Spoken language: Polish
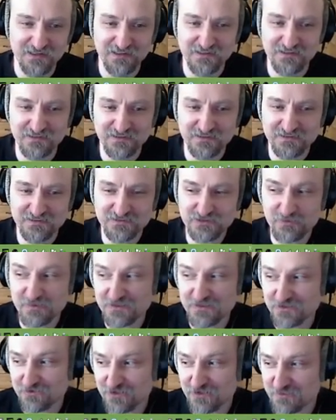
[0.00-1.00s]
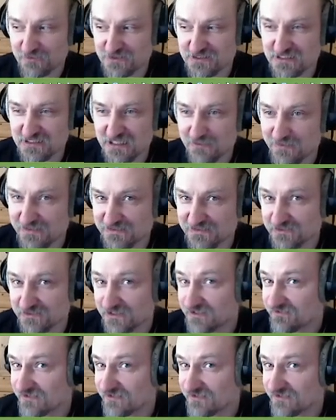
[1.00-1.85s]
e, co będą robić dla Amazona,